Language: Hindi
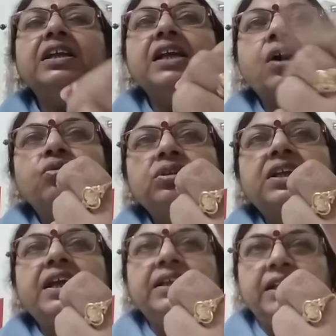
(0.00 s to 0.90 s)
या
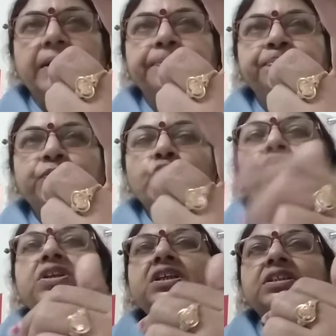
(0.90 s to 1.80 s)
उनके लिए
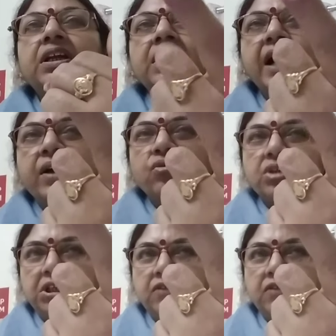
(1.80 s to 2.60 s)
उनकी सरकारों के